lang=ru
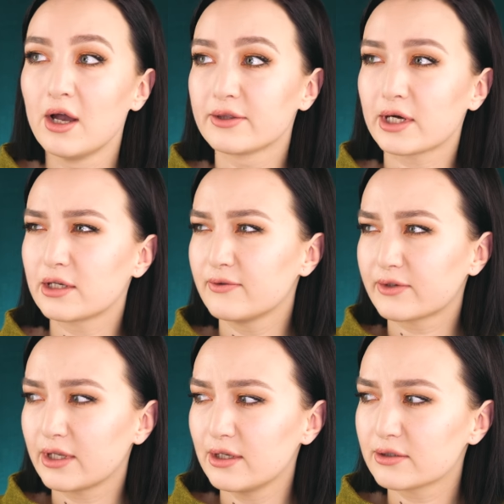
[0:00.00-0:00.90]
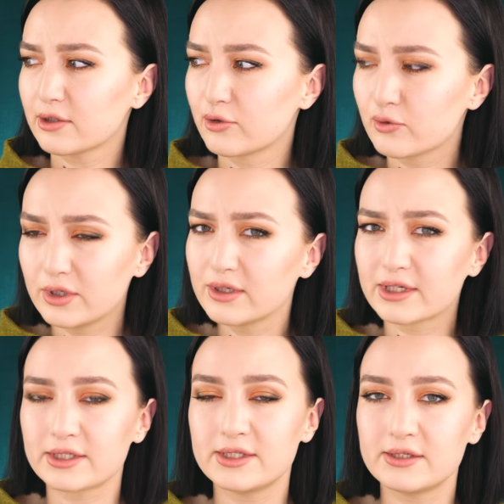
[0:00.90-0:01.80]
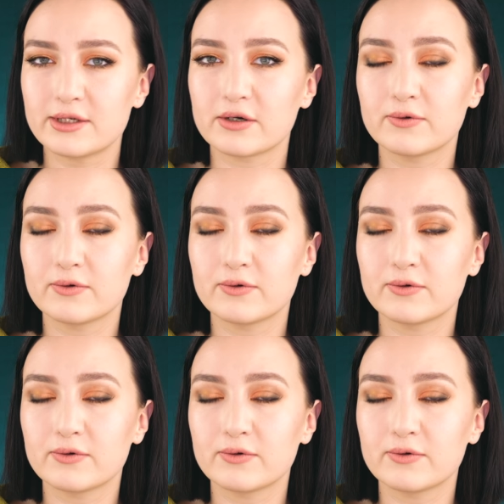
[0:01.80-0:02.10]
так и в каких-то других красителях.